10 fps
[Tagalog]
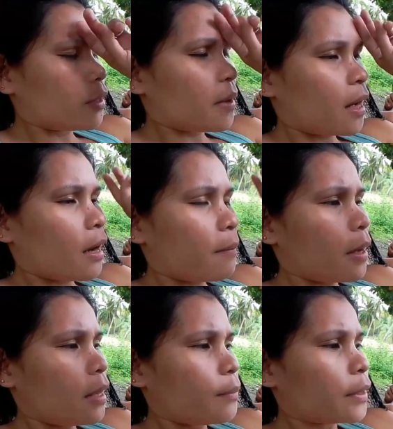ko eh,
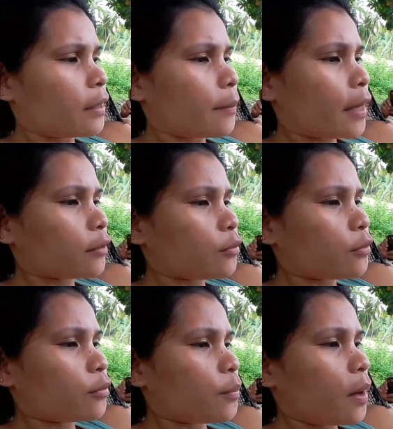makakapal,
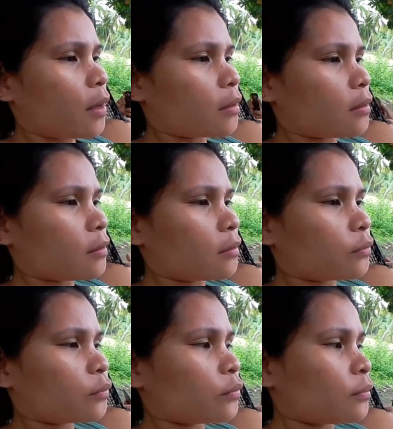pinagpatong ko pa.
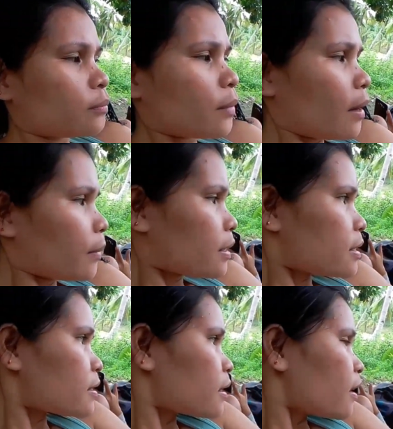
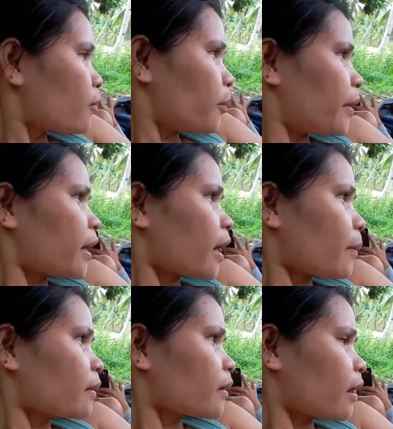Promise! Pupari ka
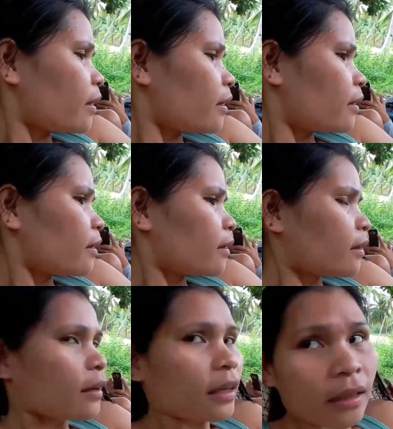kabantay.
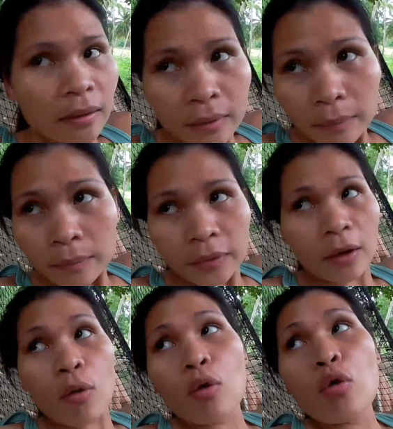Nga nag,
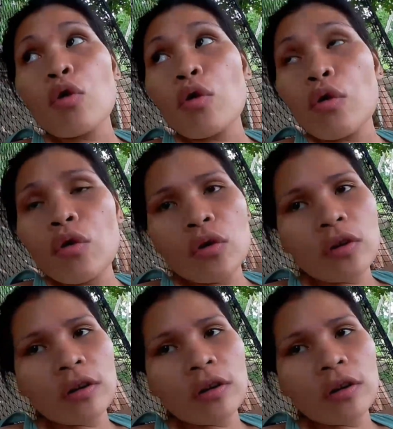tikong-kung ko.